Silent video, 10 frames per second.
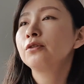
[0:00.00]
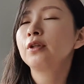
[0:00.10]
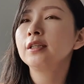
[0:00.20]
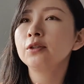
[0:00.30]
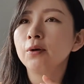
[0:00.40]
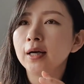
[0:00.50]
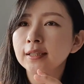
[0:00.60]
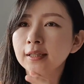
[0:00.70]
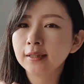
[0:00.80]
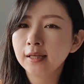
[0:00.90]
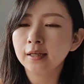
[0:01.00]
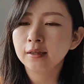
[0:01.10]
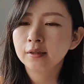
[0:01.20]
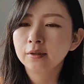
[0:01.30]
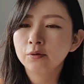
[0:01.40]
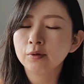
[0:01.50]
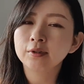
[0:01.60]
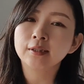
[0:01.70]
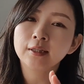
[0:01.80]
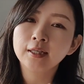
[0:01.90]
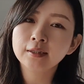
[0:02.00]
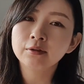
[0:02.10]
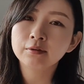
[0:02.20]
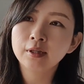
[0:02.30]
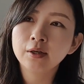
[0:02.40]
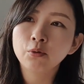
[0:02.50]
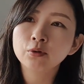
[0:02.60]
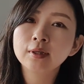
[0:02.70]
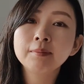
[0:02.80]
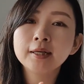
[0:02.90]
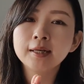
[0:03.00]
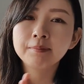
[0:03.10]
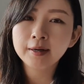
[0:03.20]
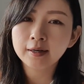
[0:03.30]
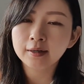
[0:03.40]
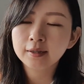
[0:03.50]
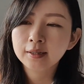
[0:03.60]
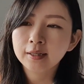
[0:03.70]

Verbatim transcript: 2人の間で悪かったねって言って収まれば、